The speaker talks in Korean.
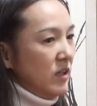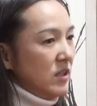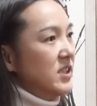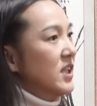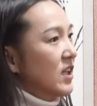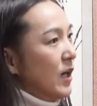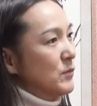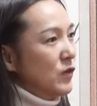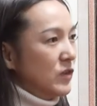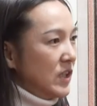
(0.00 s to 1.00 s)
일제
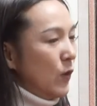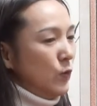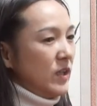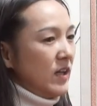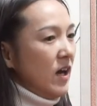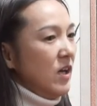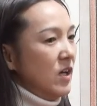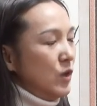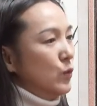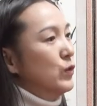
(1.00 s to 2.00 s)
감정기가 오니까
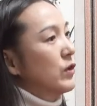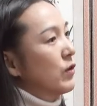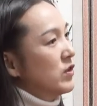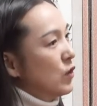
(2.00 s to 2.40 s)
우리 것이